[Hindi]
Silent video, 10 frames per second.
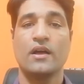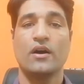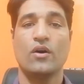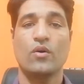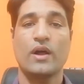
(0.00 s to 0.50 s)

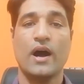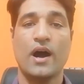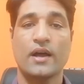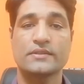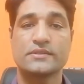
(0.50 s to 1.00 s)
और
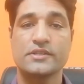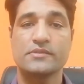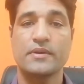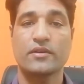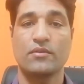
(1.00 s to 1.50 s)
हर चीज़
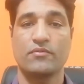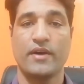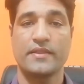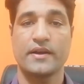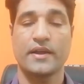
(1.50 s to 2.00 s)
में इनको
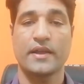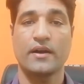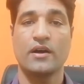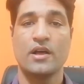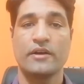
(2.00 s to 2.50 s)
फ़ायदा करेगा
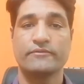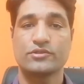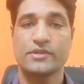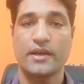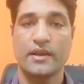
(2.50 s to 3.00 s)
वो
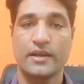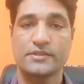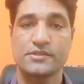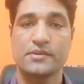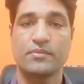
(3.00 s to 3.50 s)
चाहे
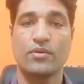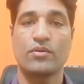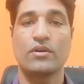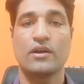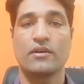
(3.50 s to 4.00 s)
रिलेशनशिप हो
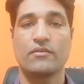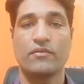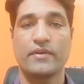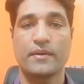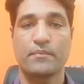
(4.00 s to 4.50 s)
वो
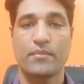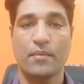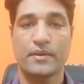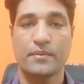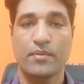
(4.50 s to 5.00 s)
फिर
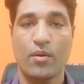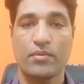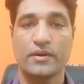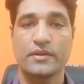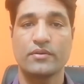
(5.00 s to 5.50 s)
आपकी
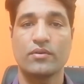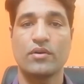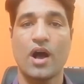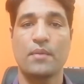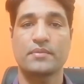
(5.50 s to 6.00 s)
प्रॉपर्टी हो
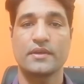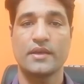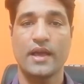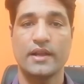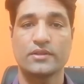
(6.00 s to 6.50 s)
आपकी
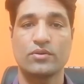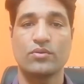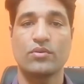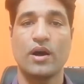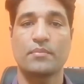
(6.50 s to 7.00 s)
हेल्थ हो
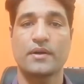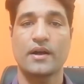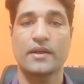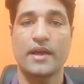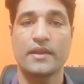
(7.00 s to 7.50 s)
आपका
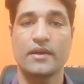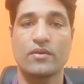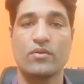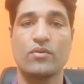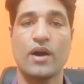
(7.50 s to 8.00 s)
कैरियर
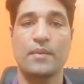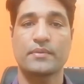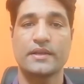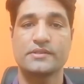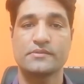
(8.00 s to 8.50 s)
हो
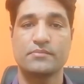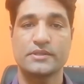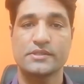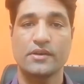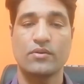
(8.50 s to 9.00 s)
आपके
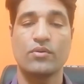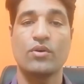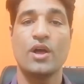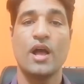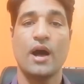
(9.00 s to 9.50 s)
बच्चे हों
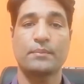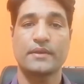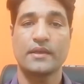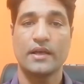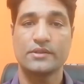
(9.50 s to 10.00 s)

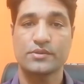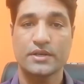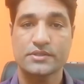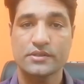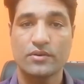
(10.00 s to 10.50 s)
आपकी
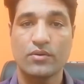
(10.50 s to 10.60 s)
एजुकेशन हो